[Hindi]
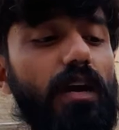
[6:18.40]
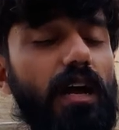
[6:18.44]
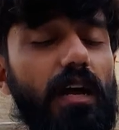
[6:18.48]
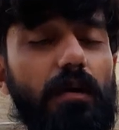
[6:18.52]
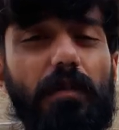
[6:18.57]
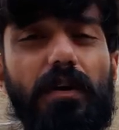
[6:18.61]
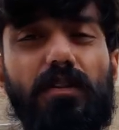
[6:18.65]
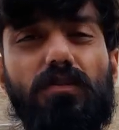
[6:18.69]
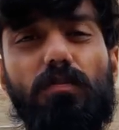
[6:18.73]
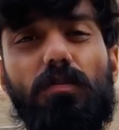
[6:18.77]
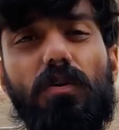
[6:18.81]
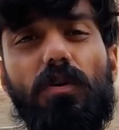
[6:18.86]
यार
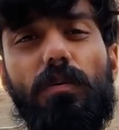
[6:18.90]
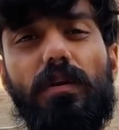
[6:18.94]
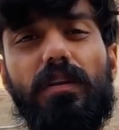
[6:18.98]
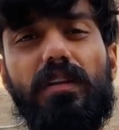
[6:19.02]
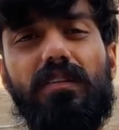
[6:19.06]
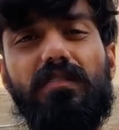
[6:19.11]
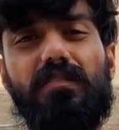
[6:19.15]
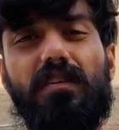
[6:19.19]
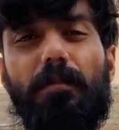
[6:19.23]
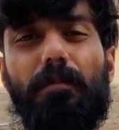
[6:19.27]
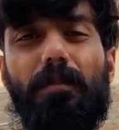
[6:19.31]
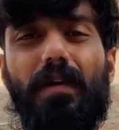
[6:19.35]
मैं तुम लोग को
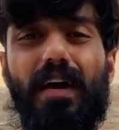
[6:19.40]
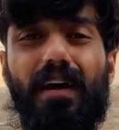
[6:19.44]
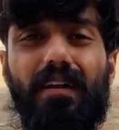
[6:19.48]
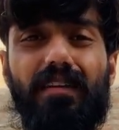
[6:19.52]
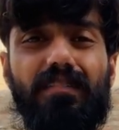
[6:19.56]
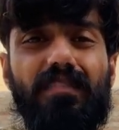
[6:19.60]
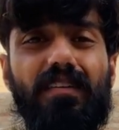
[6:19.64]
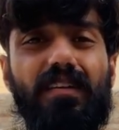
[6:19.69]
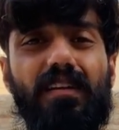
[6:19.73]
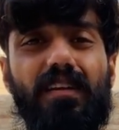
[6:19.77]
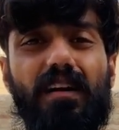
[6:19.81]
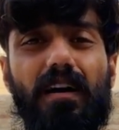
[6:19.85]
बताया इसका प्यारा
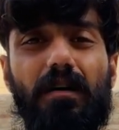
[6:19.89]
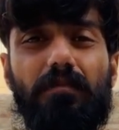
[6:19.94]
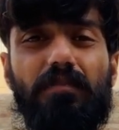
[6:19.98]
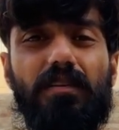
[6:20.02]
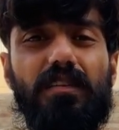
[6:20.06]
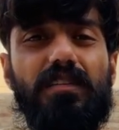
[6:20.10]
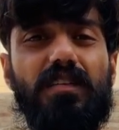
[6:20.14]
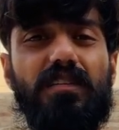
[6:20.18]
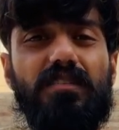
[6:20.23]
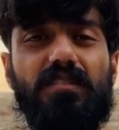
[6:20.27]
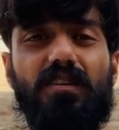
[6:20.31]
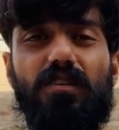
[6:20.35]
सा नाम
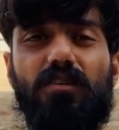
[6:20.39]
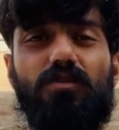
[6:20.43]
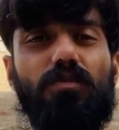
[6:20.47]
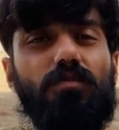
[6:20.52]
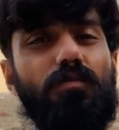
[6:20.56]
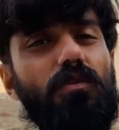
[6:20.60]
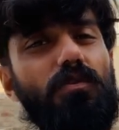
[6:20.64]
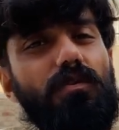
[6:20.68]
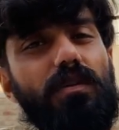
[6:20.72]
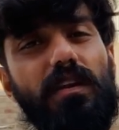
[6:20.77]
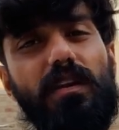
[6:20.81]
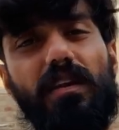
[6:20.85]
सजेस्ट करो
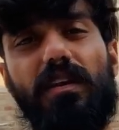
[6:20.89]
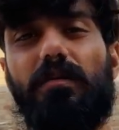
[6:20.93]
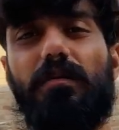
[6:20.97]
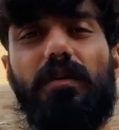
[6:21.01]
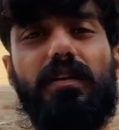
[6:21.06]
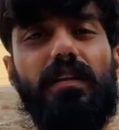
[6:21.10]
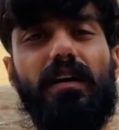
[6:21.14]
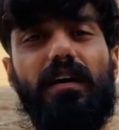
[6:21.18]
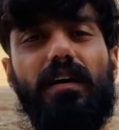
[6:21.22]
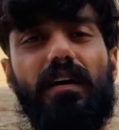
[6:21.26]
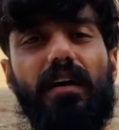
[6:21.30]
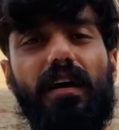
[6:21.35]
तुम लोगों ने नहीं
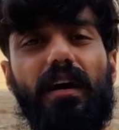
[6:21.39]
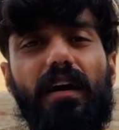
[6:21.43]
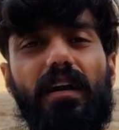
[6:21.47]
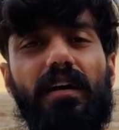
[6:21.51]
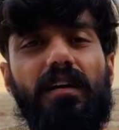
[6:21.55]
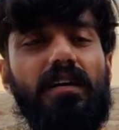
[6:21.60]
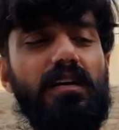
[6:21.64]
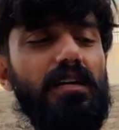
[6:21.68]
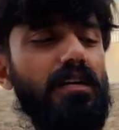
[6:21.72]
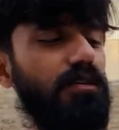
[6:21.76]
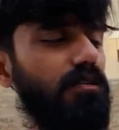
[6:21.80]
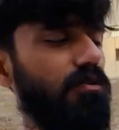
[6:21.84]
बताया यार